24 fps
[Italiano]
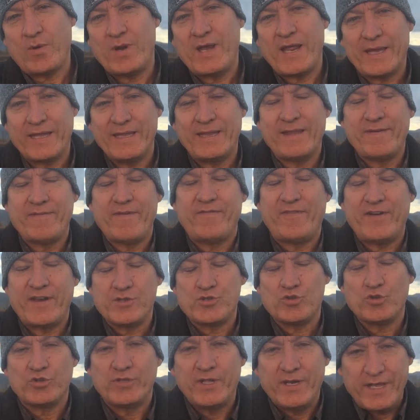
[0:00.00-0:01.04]
è quella che deve
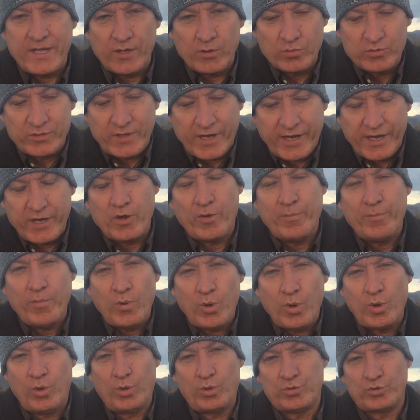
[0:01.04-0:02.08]
farci ottenere un terreno
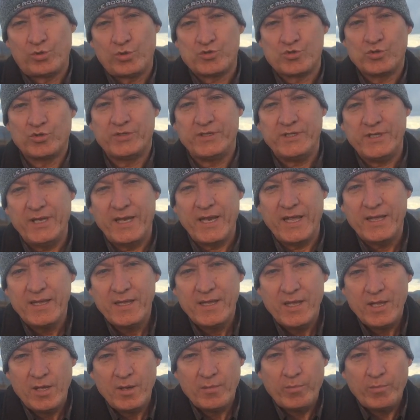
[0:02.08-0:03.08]
molto sottile,